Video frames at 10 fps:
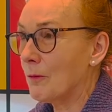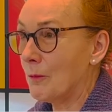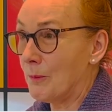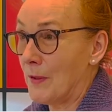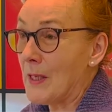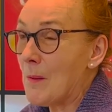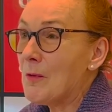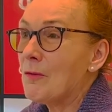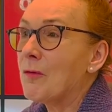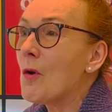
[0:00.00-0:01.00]

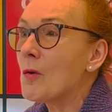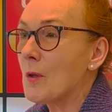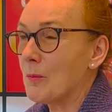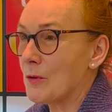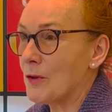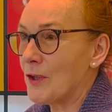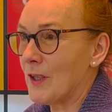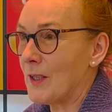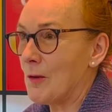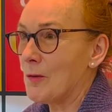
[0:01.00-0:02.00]
Benjamin w ogóle
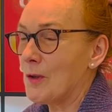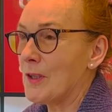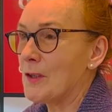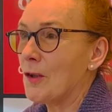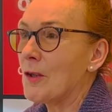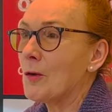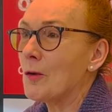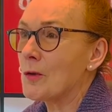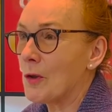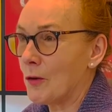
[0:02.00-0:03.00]
postrzegał historię
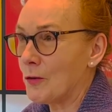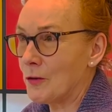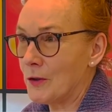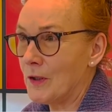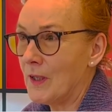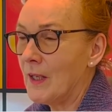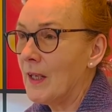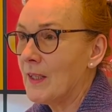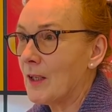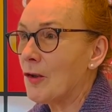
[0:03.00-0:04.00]
ludzkości
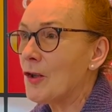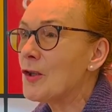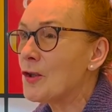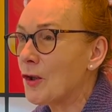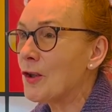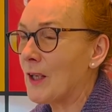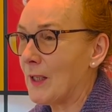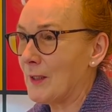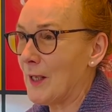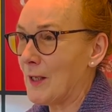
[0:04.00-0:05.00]
jako historię
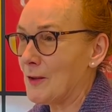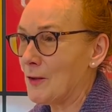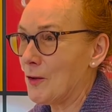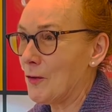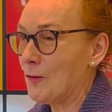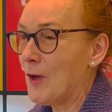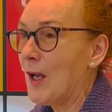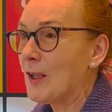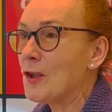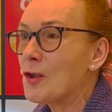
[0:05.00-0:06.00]
katastrof,
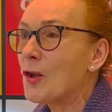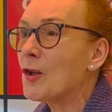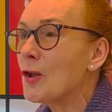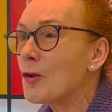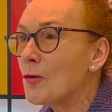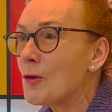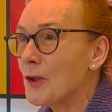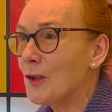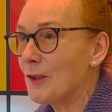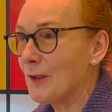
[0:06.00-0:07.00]
historię
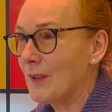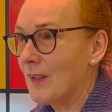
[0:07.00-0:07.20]
ruin.